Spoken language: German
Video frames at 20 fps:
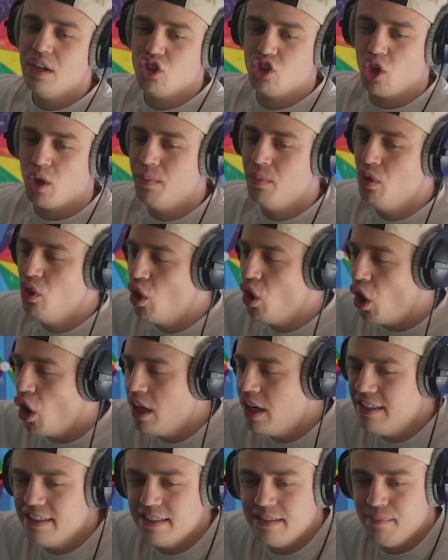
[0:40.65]
zum
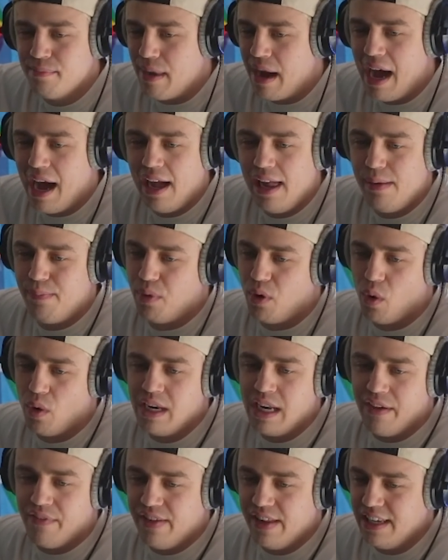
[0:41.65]
neunten Mal, Bro,
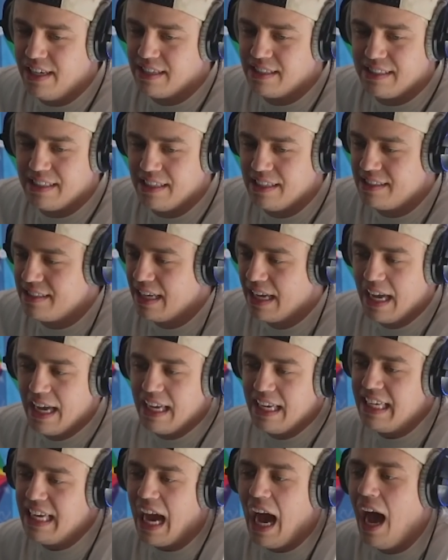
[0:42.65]
Wollte in der Wildnis ist.
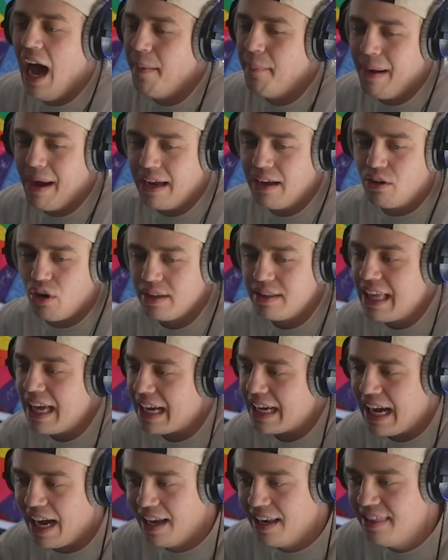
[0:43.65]
Ja, mein Gott, der
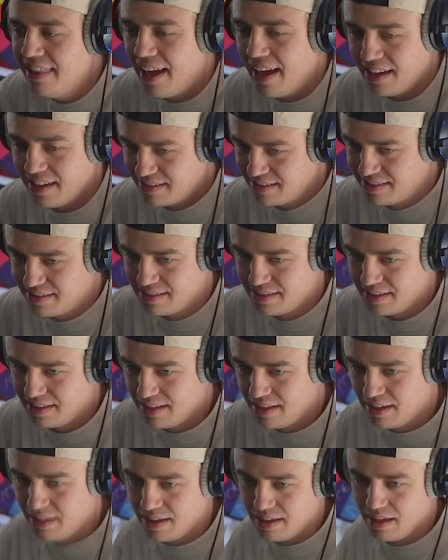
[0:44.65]
kann das. endlich
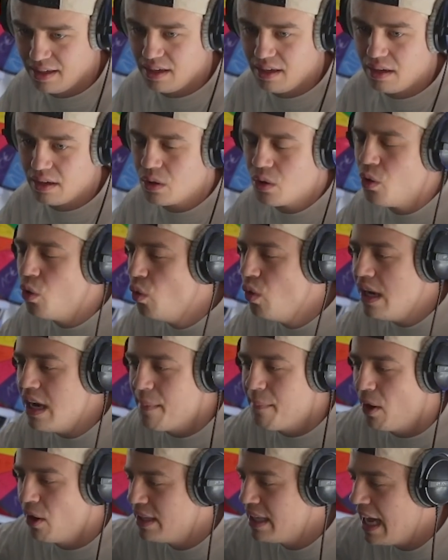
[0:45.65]
erschienen ist. Cool,
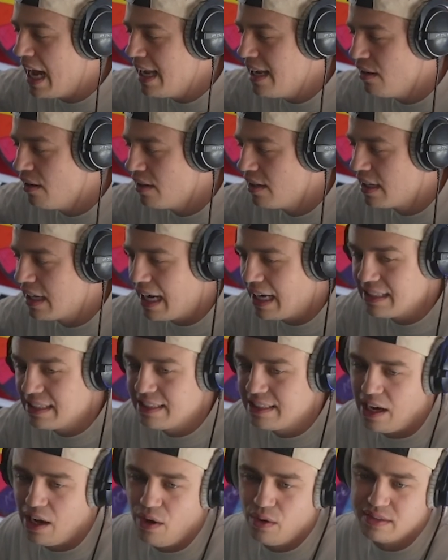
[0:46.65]
dann baut er halt irgendein
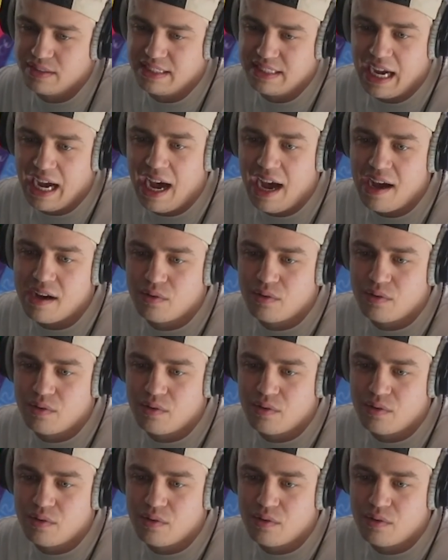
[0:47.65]
krasses Haus. Ja,